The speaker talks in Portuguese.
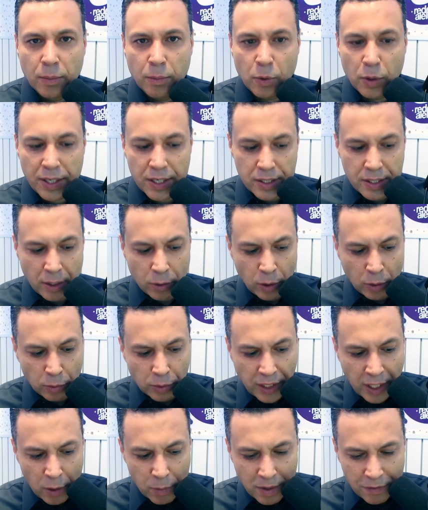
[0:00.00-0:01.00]
porque se eu não
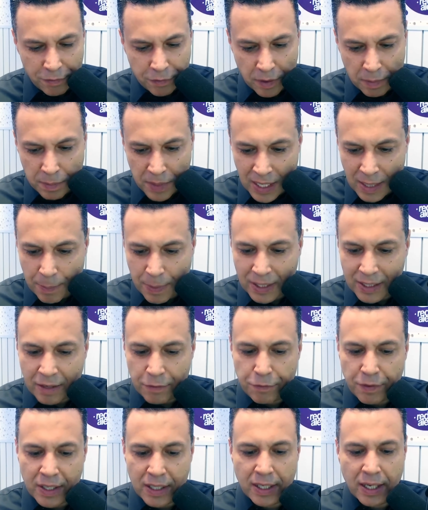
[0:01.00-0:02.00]
tenho uma família para
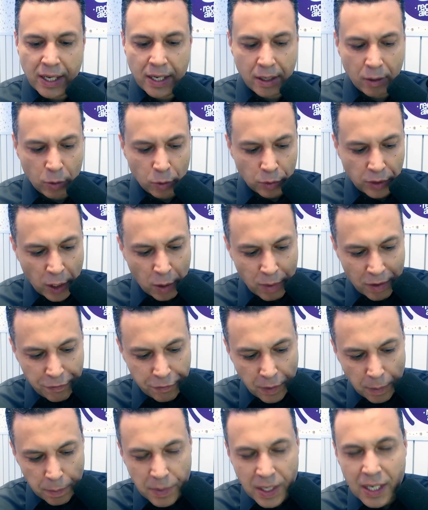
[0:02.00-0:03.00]
defender, eu não tenho uma
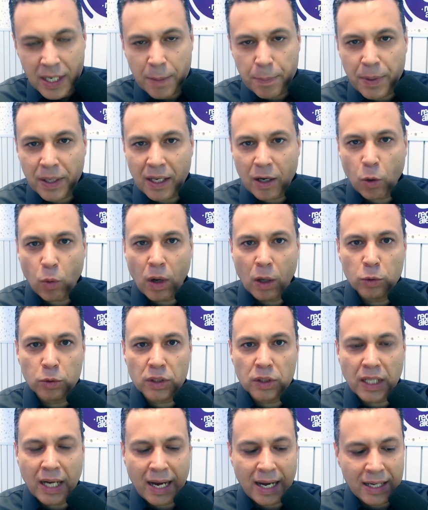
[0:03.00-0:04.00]
família pela qual
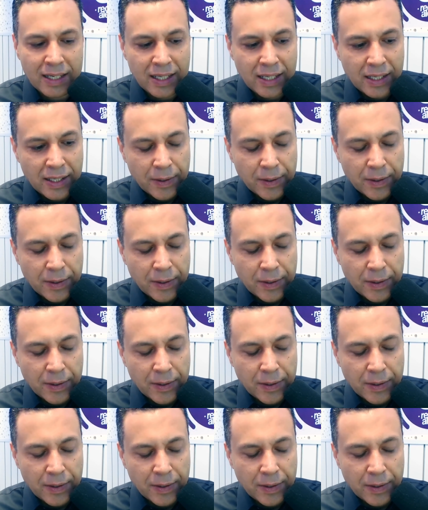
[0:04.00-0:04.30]
lutar,